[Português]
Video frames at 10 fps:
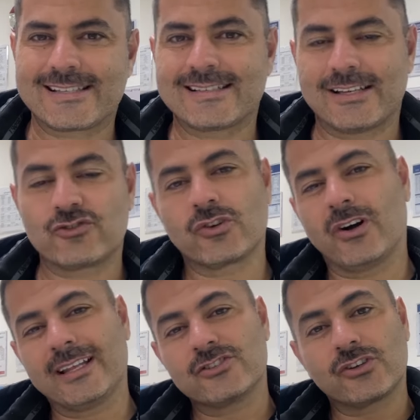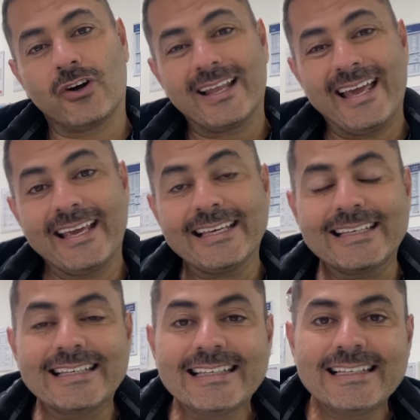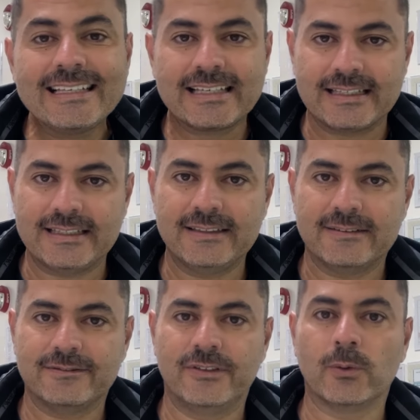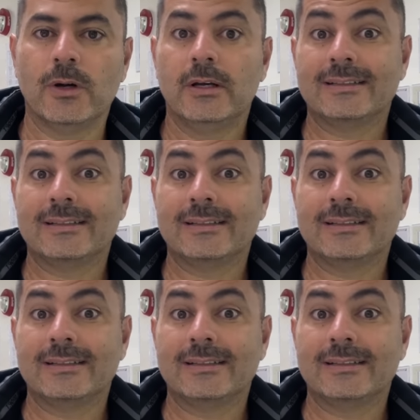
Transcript: dessa escola. A escola é incrível,